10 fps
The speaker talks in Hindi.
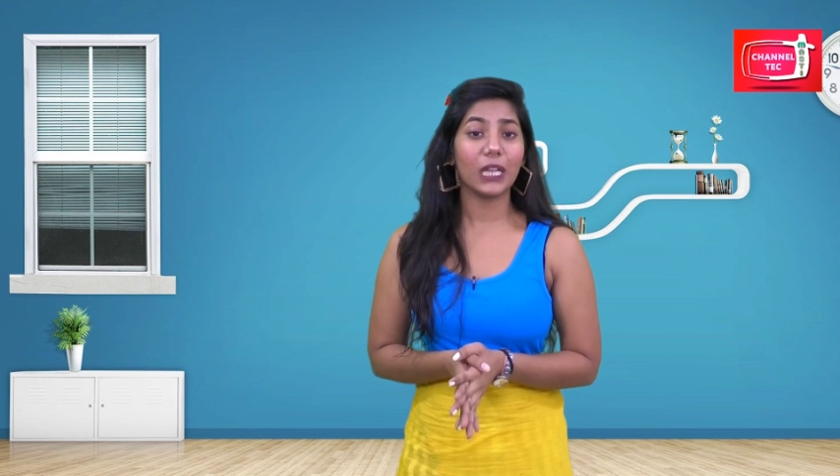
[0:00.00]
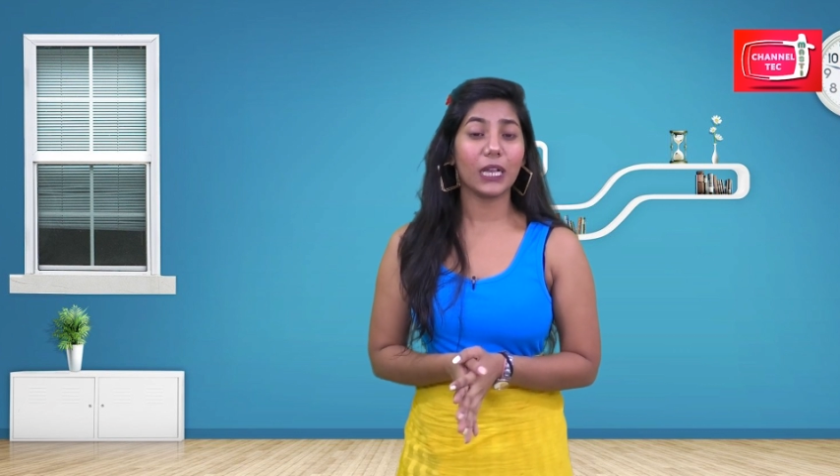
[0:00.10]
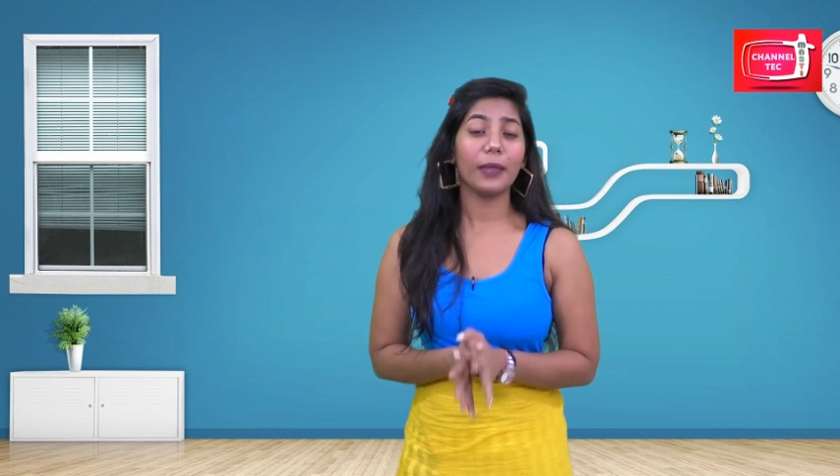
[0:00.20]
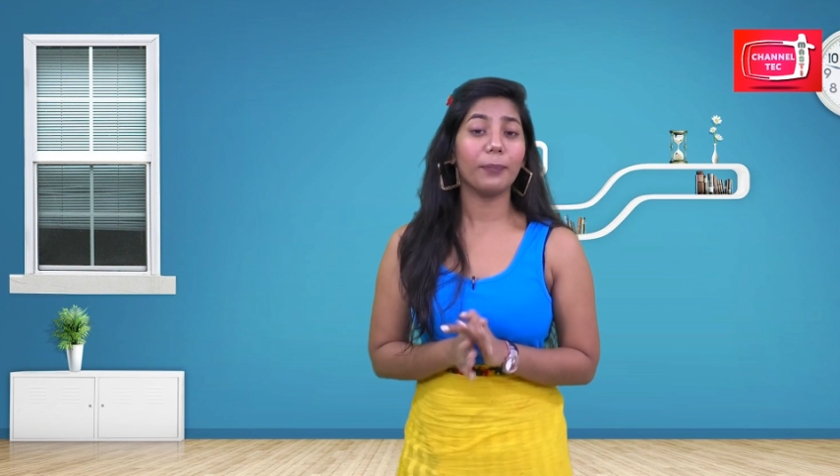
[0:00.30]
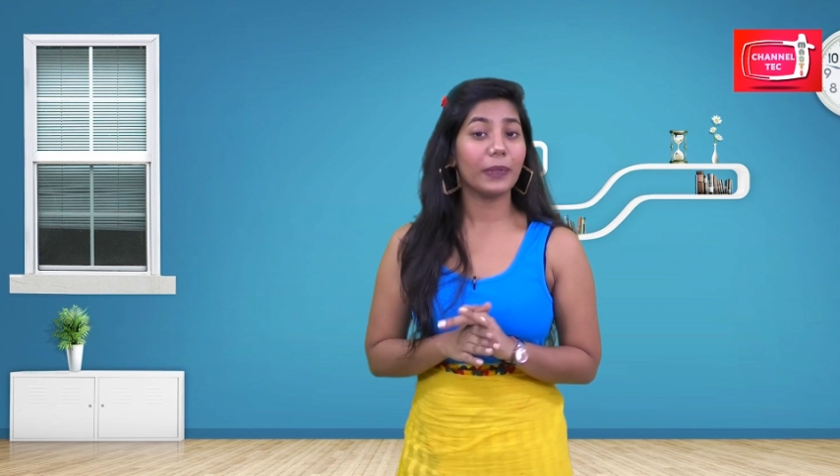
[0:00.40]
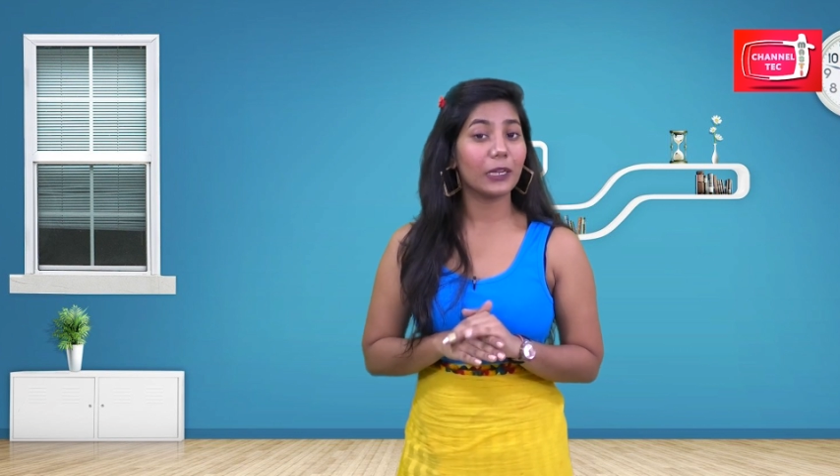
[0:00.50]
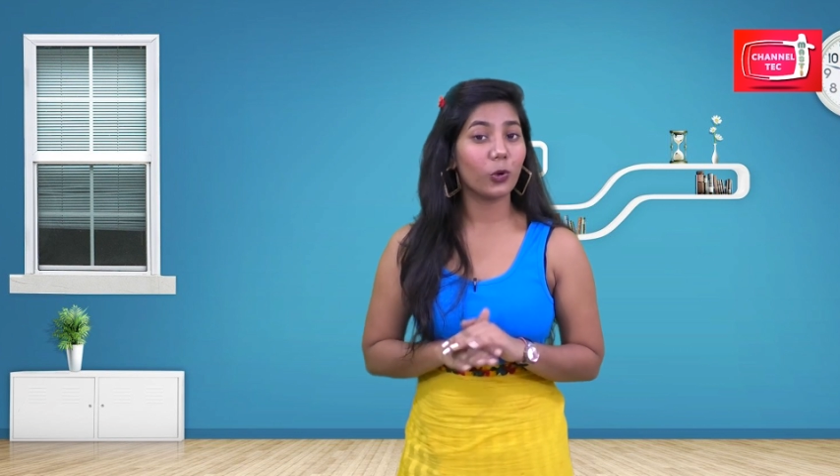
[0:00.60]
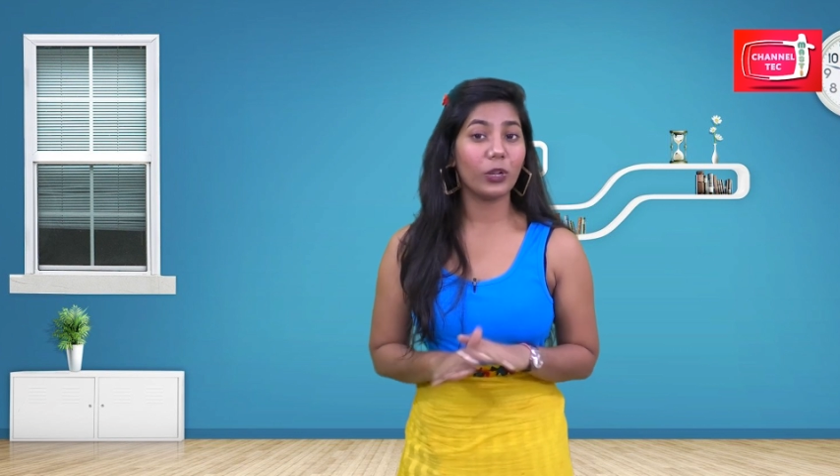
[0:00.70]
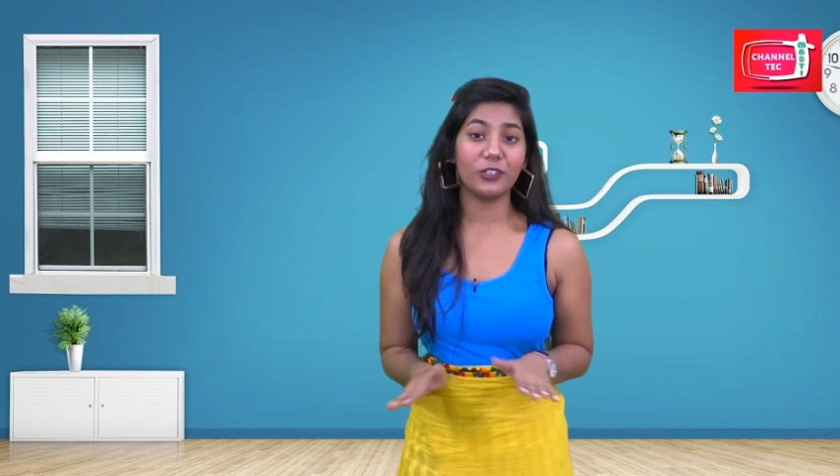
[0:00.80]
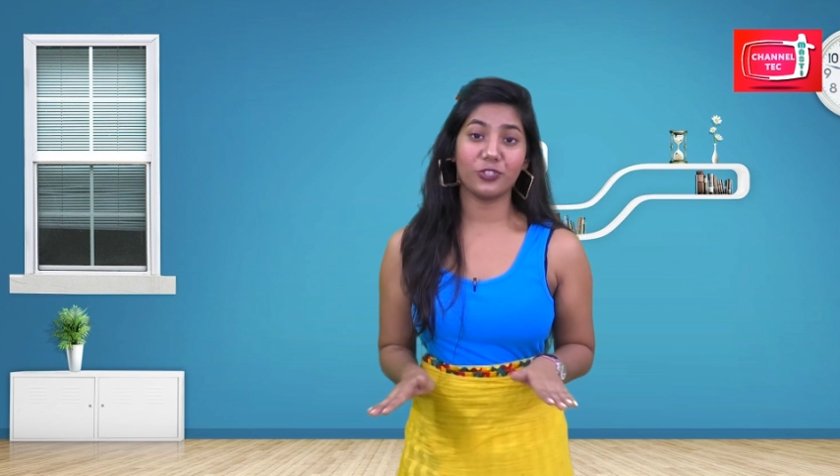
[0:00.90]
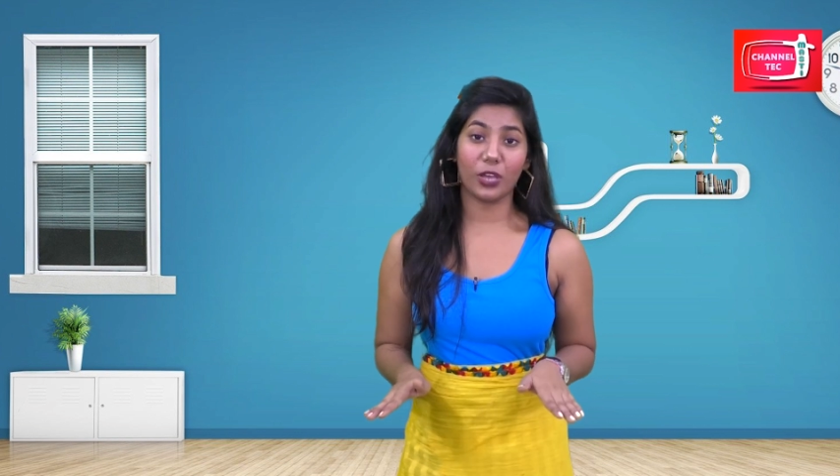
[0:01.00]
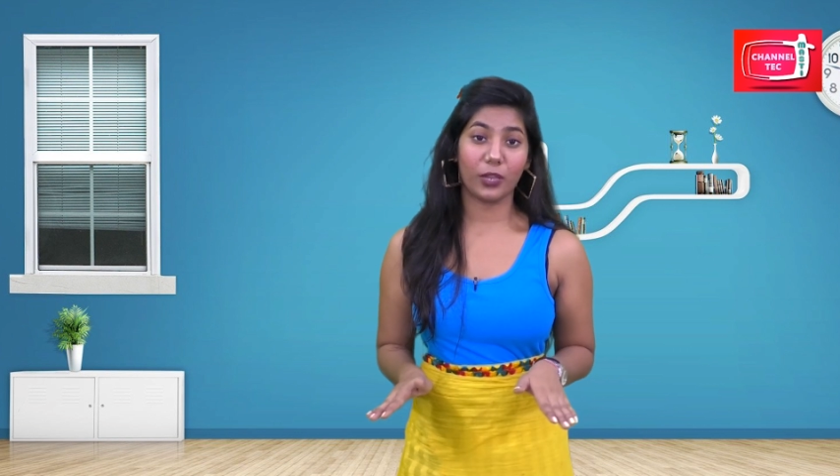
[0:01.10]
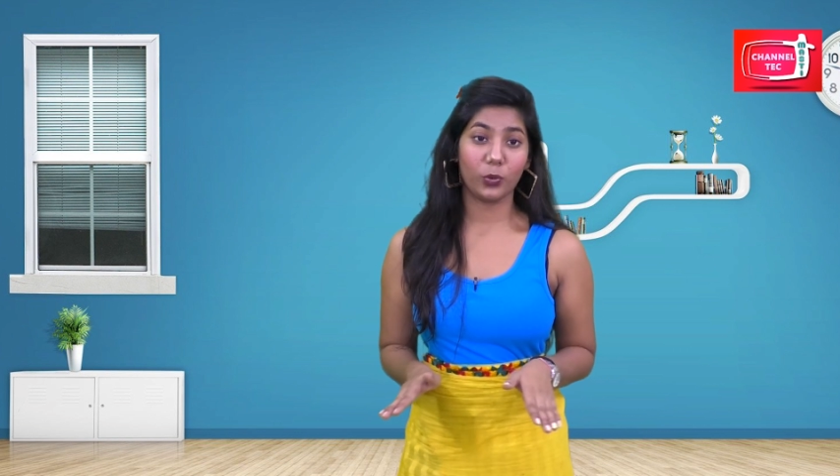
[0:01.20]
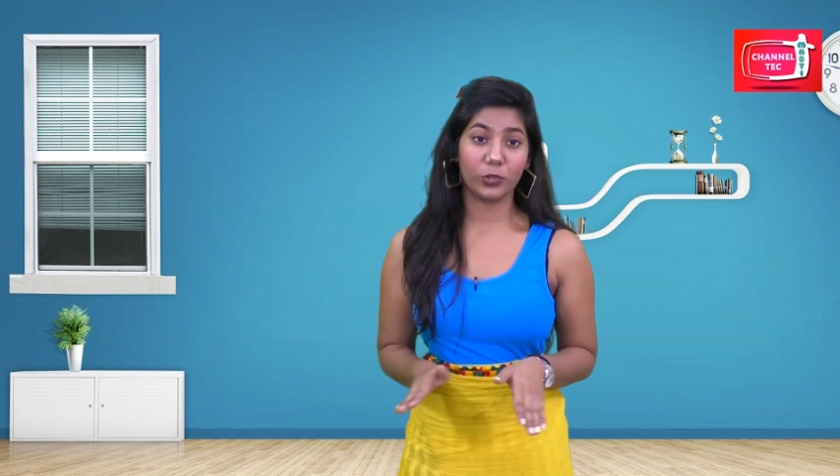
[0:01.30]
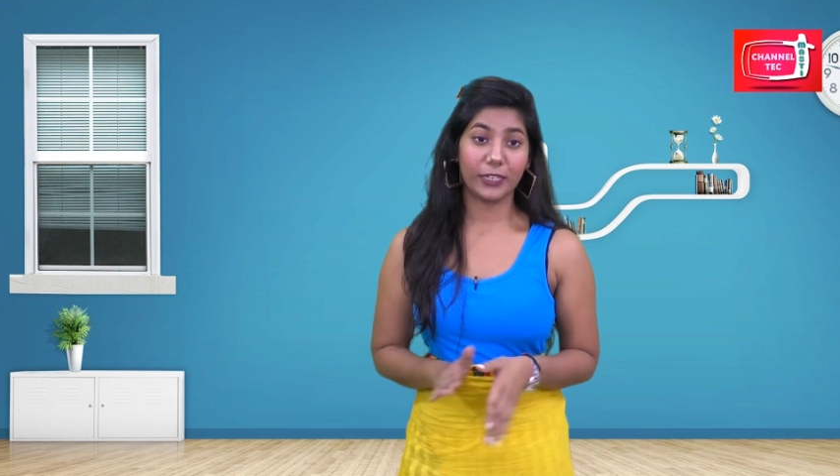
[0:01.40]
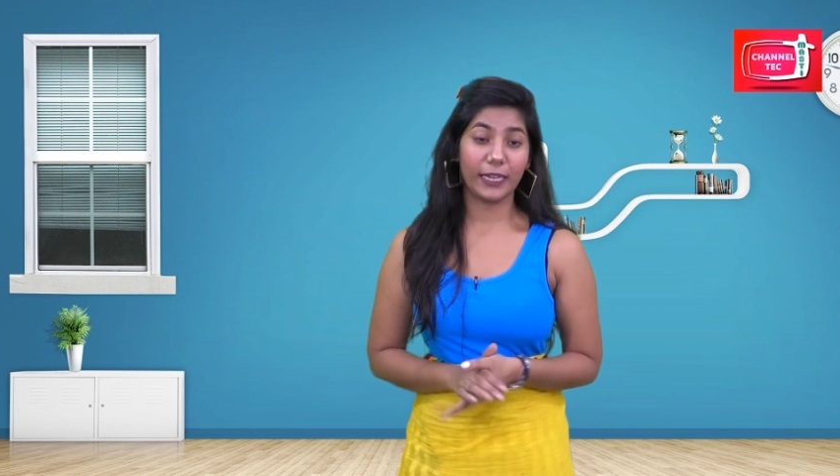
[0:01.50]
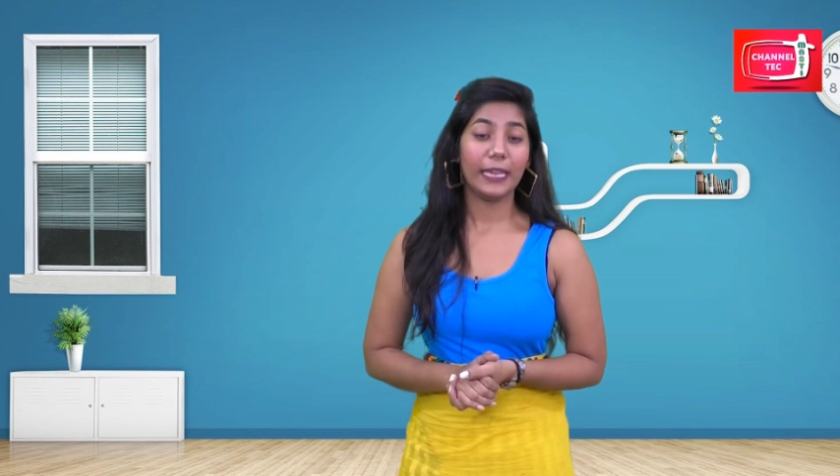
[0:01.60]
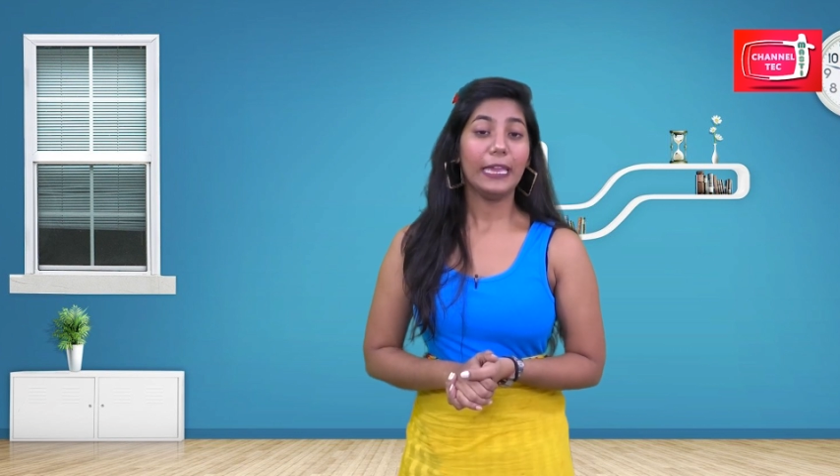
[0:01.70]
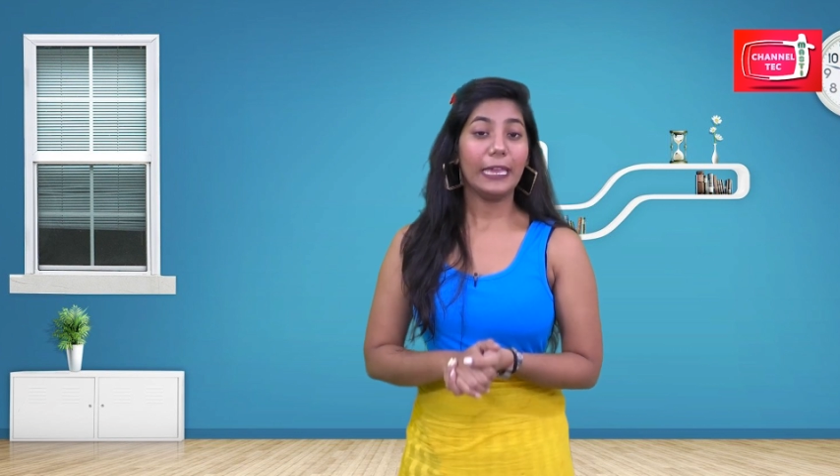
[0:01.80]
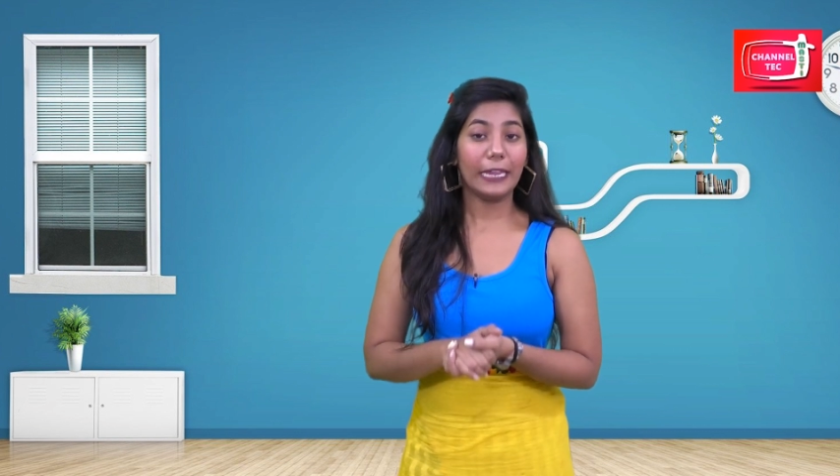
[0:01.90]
कलाकार बिल्कुल अनजान होते हैं